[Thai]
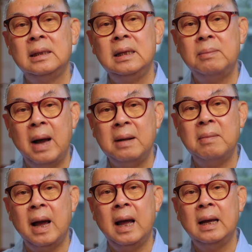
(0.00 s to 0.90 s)
ที่ผ่าน
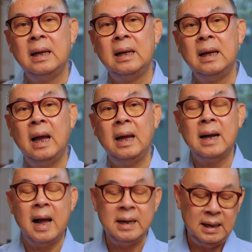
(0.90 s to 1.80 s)
มาไอ
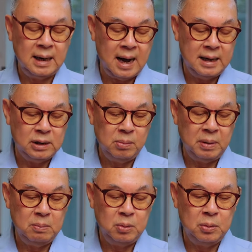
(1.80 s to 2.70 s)
การที่ใครต้อง
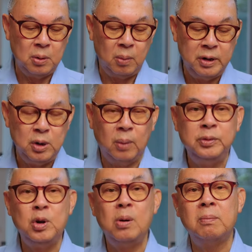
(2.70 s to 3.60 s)
เป็นผู้อพยพ
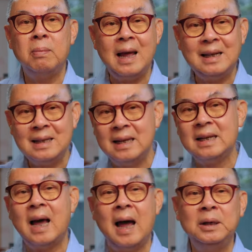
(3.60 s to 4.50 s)
ต้องพลัดถิ่น
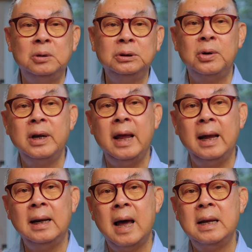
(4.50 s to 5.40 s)
ฐานของตนเอ
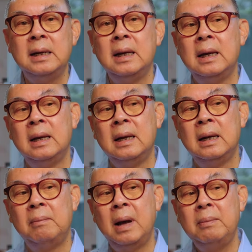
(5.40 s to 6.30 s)
งนั้น
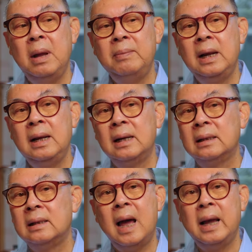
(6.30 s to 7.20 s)
มันไม่เป็นเรื่อง
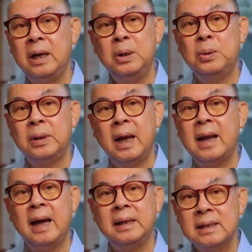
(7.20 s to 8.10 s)
น่าเอ็นดู
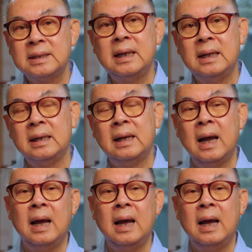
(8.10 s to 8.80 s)
ใด ๆ ทั้งสิ้นนะ